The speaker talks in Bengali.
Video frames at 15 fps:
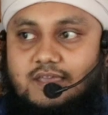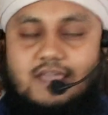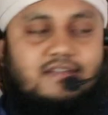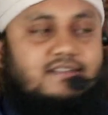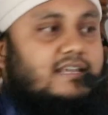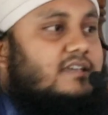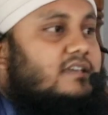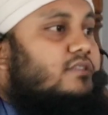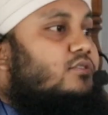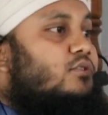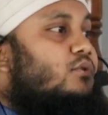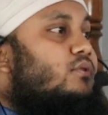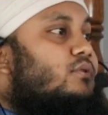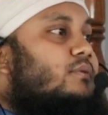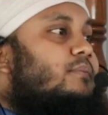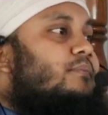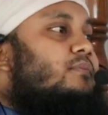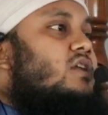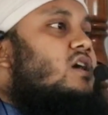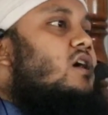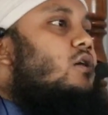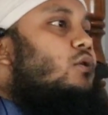এইটা কিন্তু
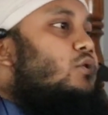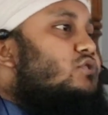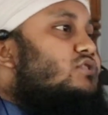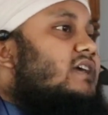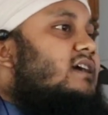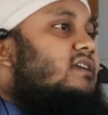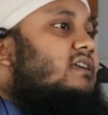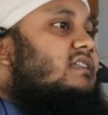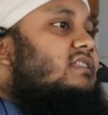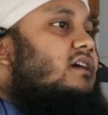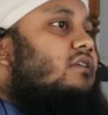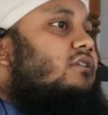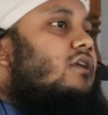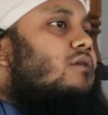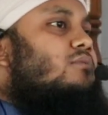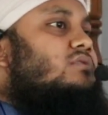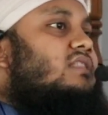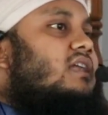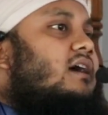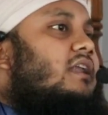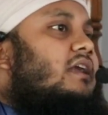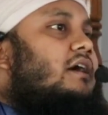হোসাইন রাজি আল্লাহ
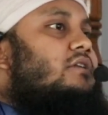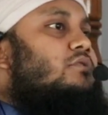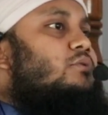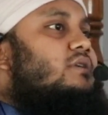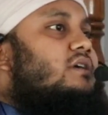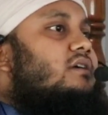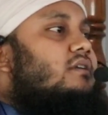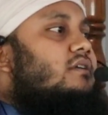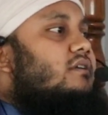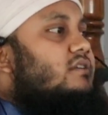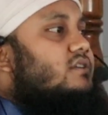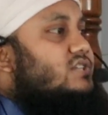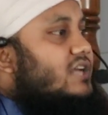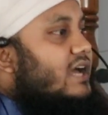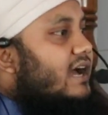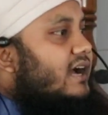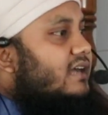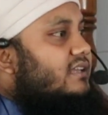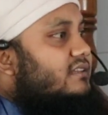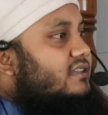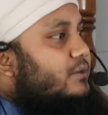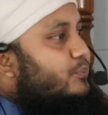আনহুয়ে
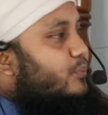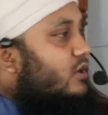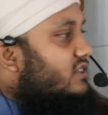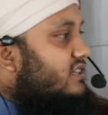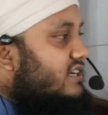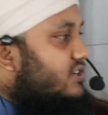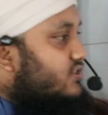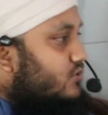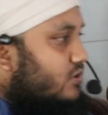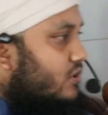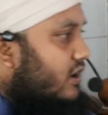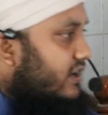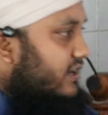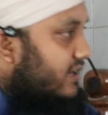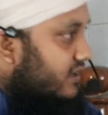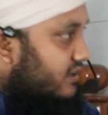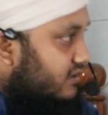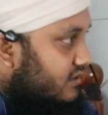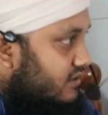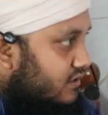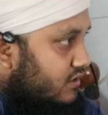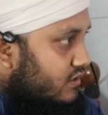শাহাদাতের পর থেকে শুরু হয় নাই
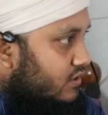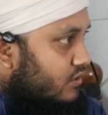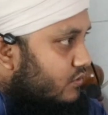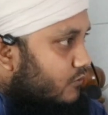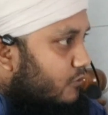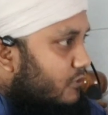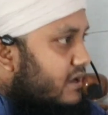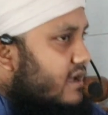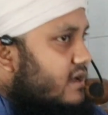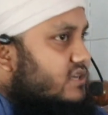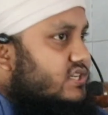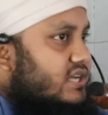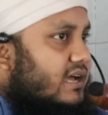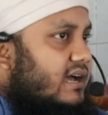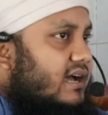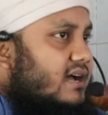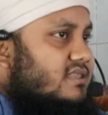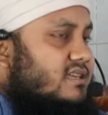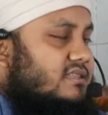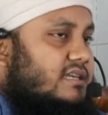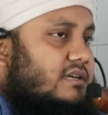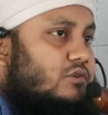উনার
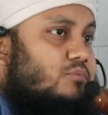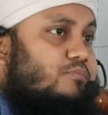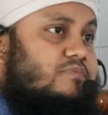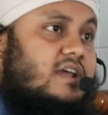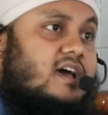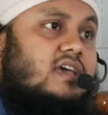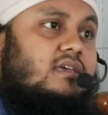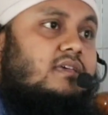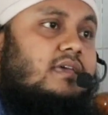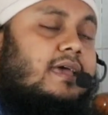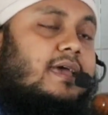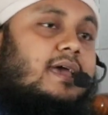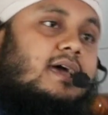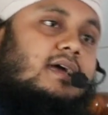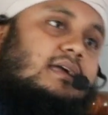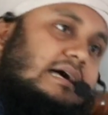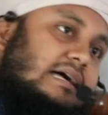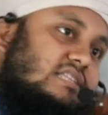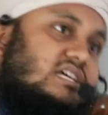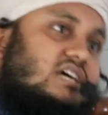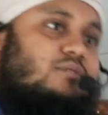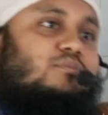শাহাদাতেরও প্রায় এক
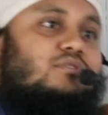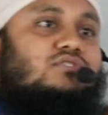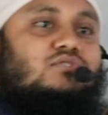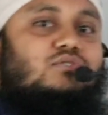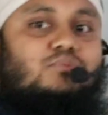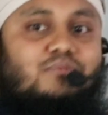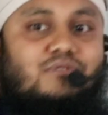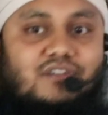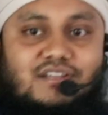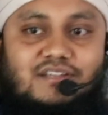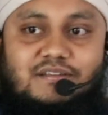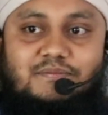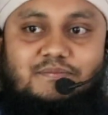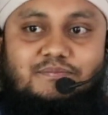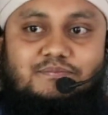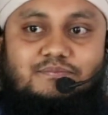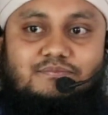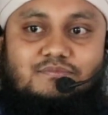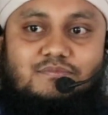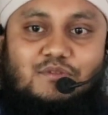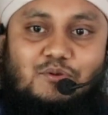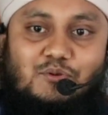হাজার বছর পরে
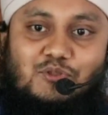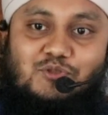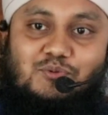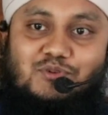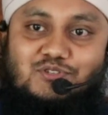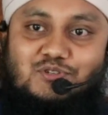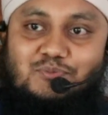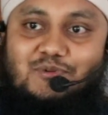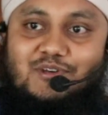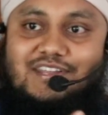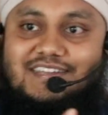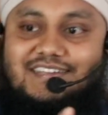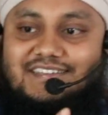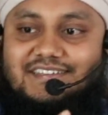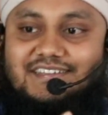কত বছর পরে